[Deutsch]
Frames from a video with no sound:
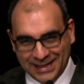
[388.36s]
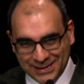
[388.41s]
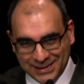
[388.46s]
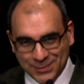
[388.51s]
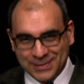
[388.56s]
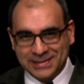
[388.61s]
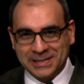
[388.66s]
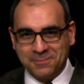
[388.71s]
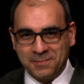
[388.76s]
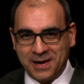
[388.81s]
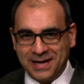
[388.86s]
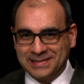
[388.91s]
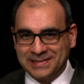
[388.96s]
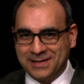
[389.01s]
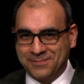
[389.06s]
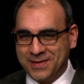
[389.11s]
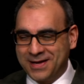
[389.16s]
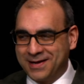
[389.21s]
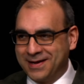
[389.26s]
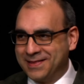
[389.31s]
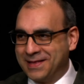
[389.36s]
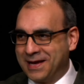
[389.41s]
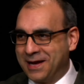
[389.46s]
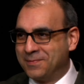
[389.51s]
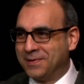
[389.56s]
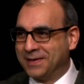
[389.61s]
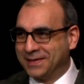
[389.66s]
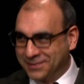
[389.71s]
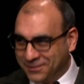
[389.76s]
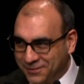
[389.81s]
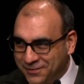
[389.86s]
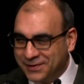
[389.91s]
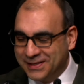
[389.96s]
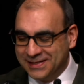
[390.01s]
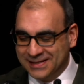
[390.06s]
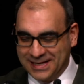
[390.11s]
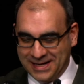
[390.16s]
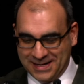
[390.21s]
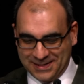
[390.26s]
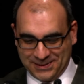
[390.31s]
Lasst uns gemeinsam daran arbeiten.
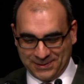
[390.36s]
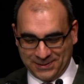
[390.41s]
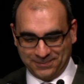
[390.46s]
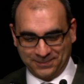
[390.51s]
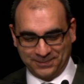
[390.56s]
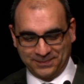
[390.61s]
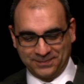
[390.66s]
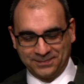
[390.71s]
Vielen Dank.